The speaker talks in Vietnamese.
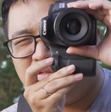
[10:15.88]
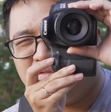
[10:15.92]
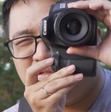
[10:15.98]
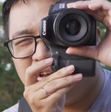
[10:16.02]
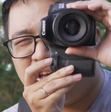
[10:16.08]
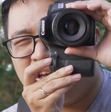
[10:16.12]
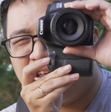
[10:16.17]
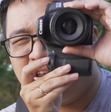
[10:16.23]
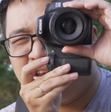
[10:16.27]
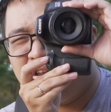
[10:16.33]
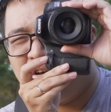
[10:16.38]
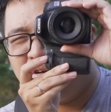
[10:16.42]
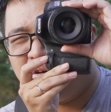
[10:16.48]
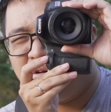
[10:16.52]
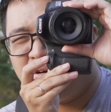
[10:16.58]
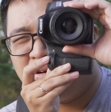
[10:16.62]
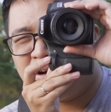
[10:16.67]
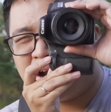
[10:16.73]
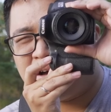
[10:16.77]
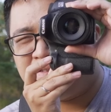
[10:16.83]

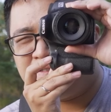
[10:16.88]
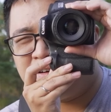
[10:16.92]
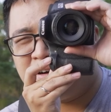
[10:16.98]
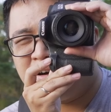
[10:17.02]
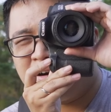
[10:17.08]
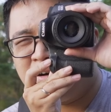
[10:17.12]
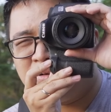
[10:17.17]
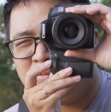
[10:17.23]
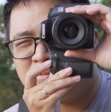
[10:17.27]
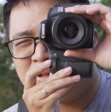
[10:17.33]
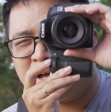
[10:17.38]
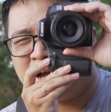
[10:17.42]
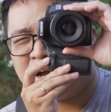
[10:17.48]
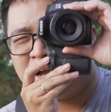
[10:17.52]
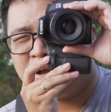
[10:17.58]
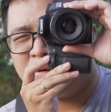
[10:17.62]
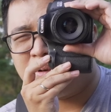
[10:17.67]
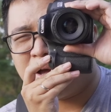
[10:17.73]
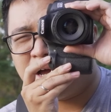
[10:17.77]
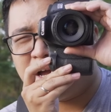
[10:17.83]
videographer của chúng ta
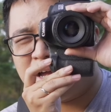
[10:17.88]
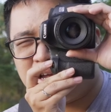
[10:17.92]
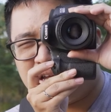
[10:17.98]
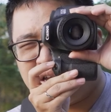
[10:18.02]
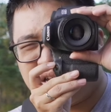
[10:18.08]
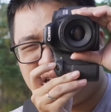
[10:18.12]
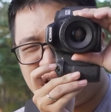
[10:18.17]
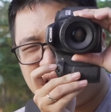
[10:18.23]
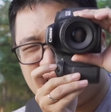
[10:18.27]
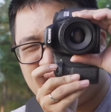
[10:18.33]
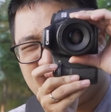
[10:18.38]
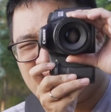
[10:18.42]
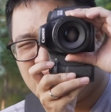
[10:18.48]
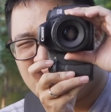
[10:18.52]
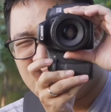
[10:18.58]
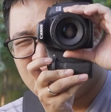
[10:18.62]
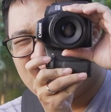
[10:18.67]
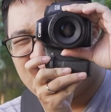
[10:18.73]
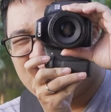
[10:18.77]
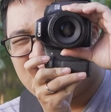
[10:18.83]
ngày hôm nay.
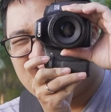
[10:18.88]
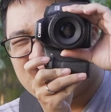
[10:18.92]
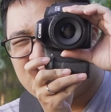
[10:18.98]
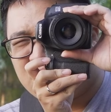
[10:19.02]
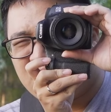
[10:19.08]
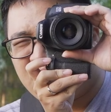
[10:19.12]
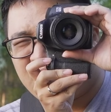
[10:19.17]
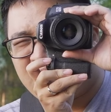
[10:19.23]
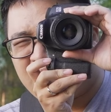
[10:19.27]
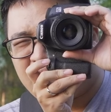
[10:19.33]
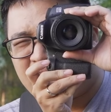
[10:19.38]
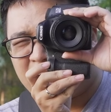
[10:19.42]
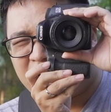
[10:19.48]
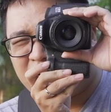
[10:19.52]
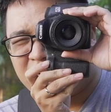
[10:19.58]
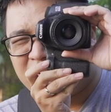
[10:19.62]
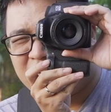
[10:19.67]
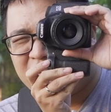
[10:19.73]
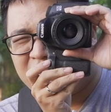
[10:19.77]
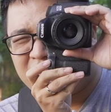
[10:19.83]
Cười thế nào